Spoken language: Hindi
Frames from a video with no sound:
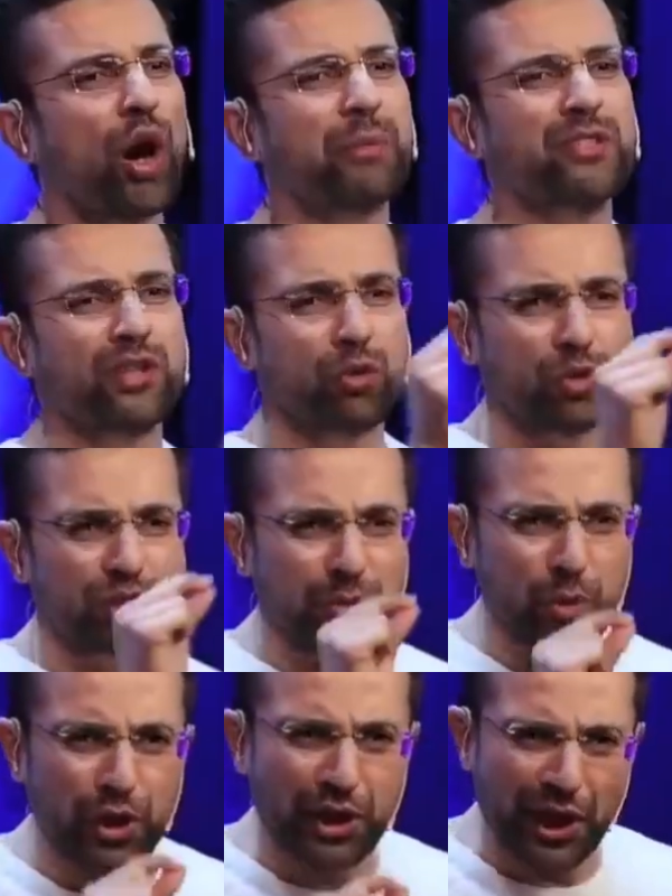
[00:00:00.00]
वो आपकी
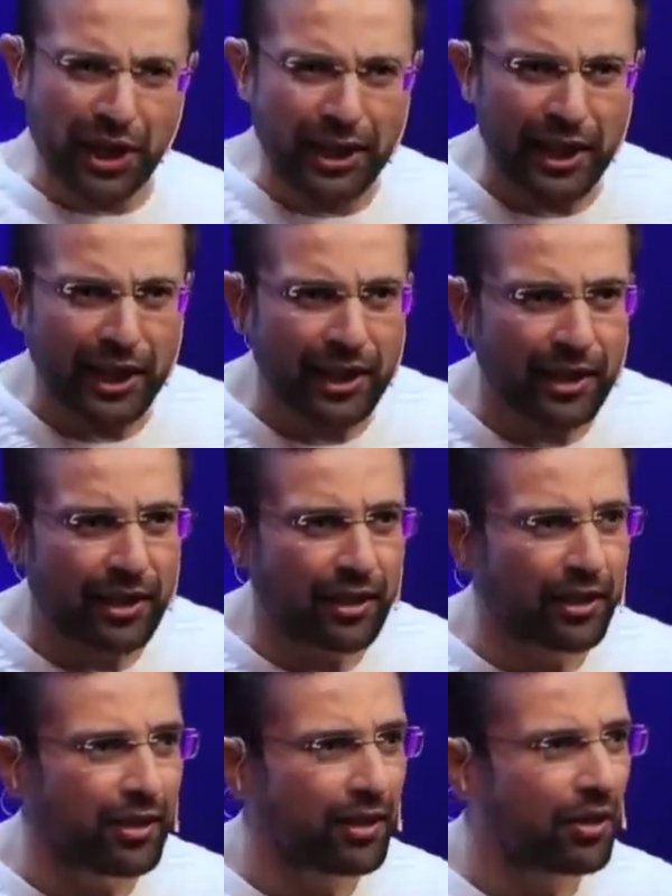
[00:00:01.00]
जरूरतें पूरी करेंगे
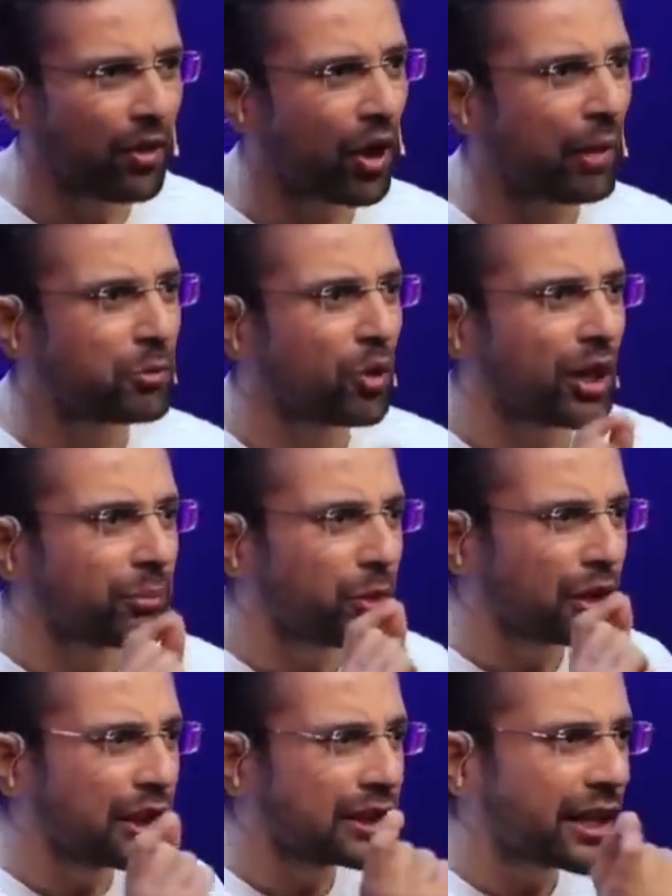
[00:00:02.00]
और आपको
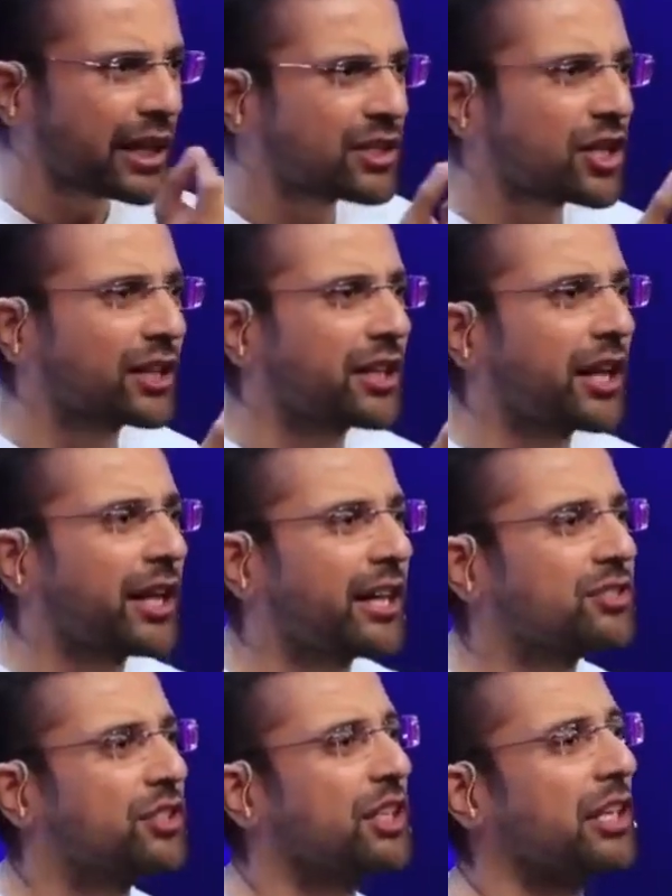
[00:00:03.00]
कठपुतली की तरह नचाते
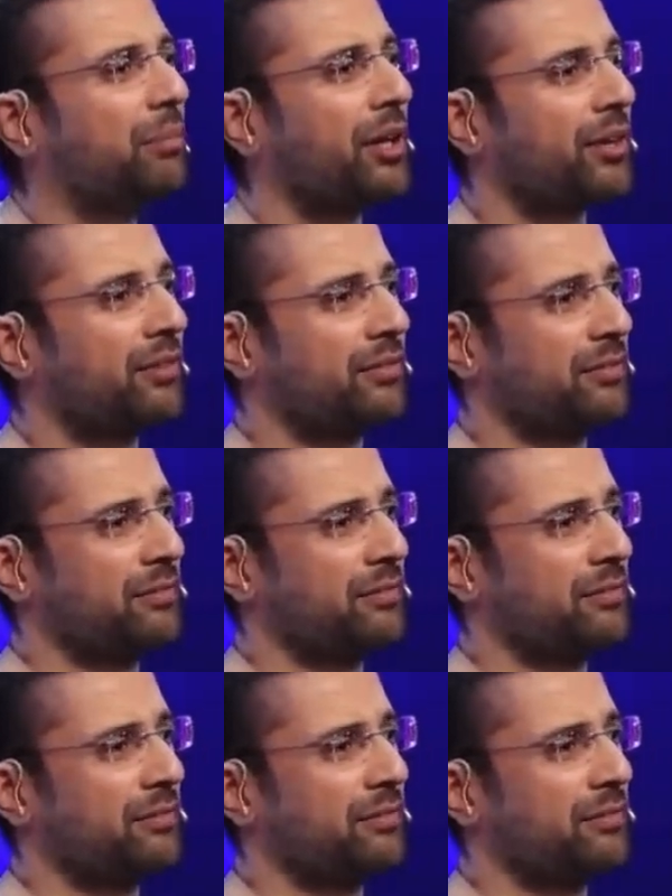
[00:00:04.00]
रहेंगे जिंदगी भर